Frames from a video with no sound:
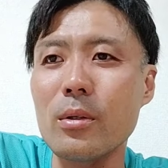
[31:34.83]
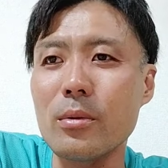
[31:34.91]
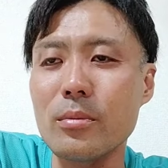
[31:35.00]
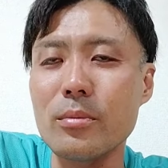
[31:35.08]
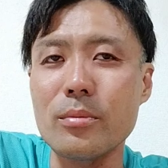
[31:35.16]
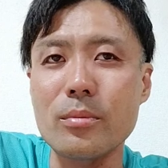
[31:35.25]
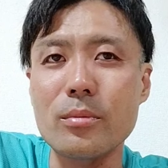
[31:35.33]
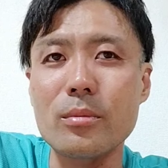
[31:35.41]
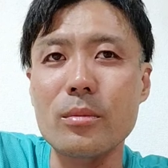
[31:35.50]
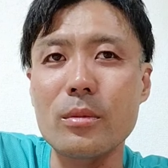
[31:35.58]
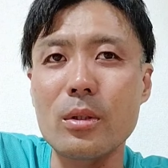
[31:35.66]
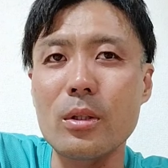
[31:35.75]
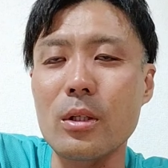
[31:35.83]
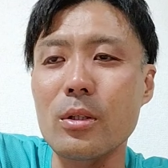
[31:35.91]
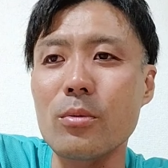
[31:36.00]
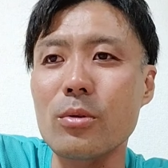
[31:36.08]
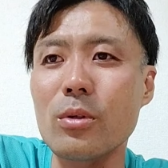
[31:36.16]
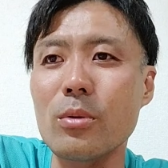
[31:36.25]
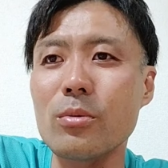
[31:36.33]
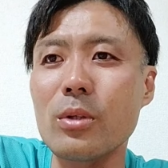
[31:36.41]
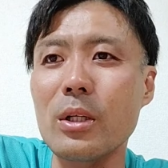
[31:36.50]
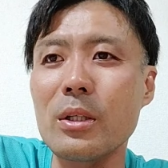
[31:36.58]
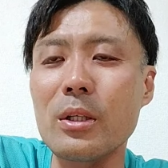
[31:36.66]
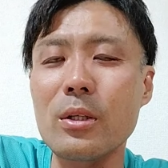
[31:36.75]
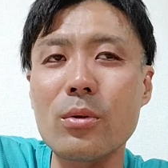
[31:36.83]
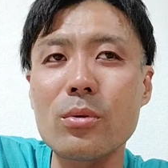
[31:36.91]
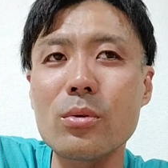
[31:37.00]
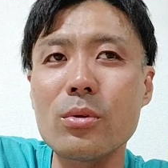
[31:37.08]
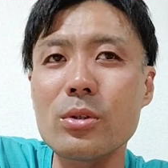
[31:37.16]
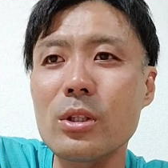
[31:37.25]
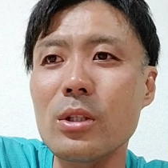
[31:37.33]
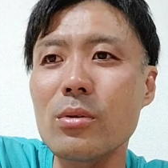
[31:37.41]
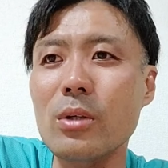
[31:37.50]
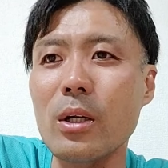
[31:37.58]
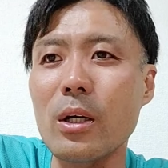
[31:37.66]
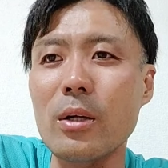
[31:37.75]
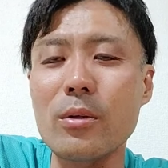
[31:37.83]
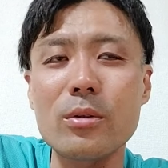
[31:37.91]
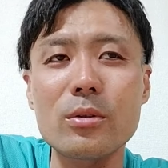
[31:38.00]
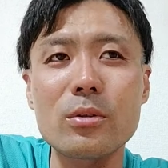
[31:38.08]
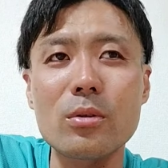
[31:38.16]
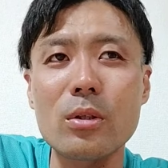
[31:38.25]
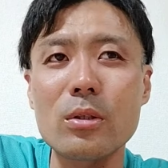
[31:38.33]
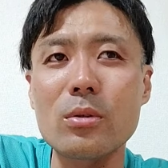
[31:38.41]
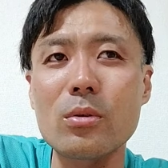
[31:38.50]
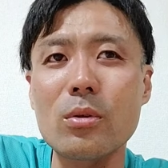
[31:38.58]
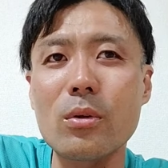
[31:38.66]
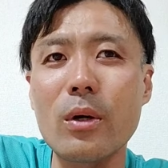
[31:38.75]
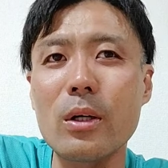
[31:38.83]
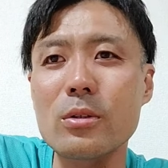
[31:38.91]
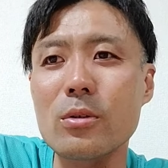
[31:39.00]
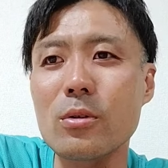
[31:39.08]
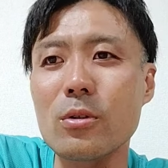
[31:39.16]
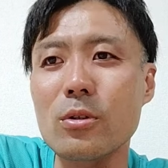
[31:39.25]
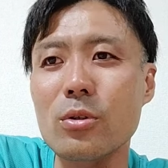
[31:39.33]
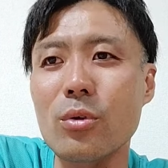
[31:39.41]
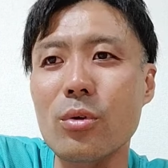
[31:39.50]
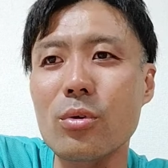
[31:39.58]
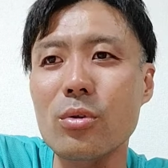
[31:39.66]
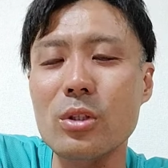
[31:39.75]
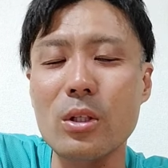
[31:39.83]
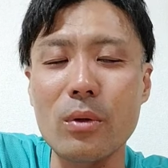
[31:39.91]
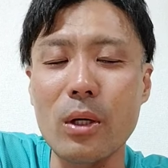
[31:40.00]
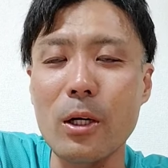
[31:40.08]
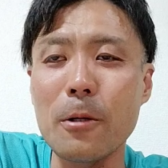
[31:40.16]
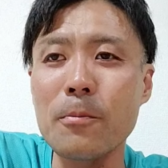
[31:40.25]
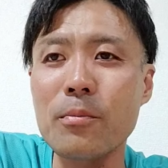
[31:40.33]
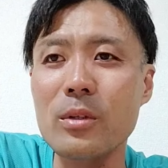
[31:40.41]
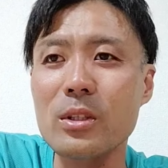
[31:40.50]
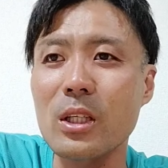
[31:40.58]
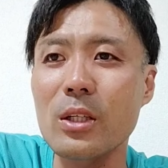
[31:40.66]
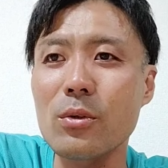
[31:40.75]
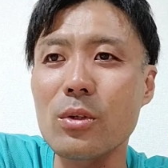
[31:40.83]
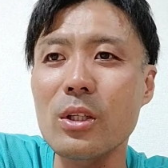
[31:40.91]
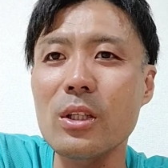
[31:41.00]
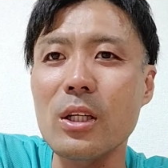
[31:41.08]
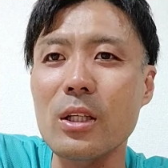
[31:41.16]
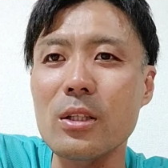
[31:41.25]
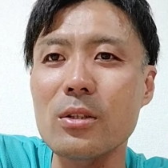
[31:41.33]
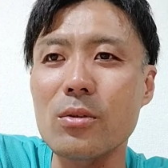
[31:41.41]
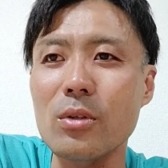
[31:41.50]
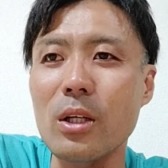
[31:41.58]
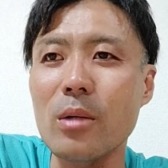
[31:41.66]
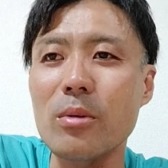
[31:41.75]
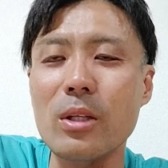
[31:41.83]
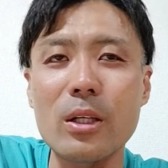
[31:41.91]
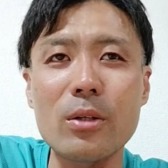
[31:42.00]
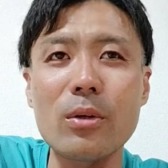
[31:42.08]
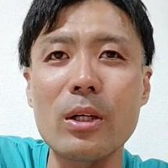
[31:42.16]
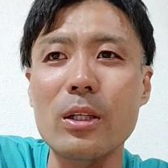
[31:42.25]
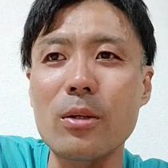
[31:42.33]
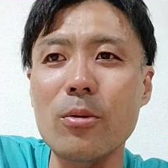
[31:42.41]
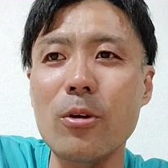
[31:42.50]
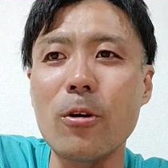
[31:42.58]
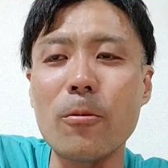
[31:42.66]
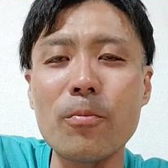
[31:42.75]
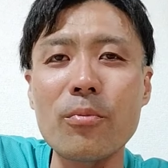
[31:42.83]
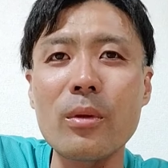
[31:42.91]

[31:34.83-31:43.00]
うん、いやでもそれは無にね。録音してるからそれはその証拠としては採用できないですよねみたいに言われても